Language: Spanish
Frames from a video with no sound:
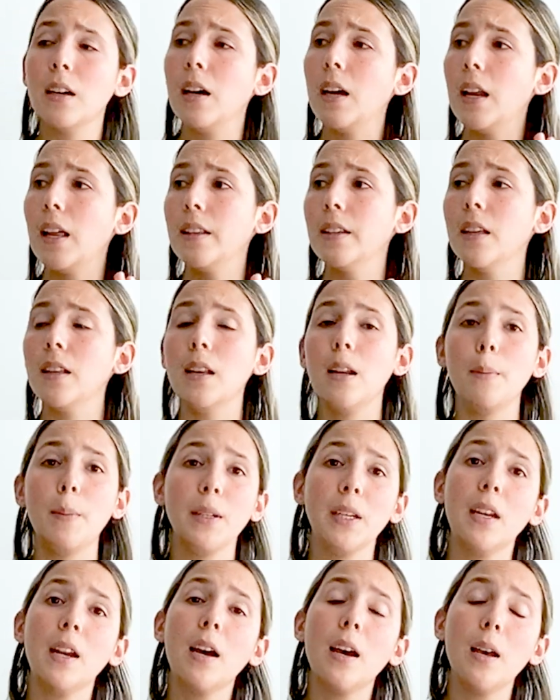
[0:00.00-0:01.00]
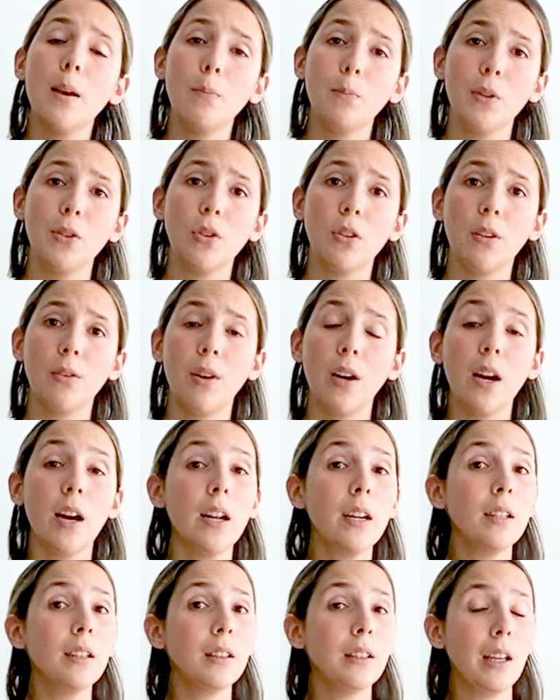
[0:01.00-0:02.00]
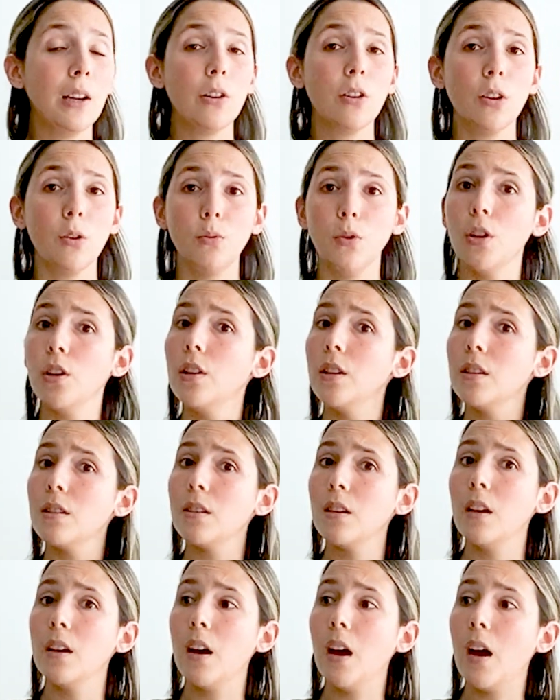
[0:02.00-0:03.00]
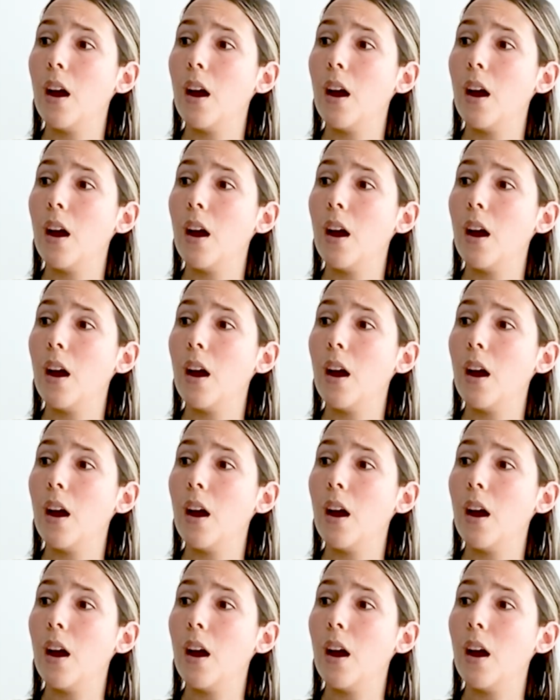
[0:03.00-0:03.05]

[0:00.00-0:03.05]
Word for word: a las 10 de la mañana empiezo a trabajar, tengo reuniones,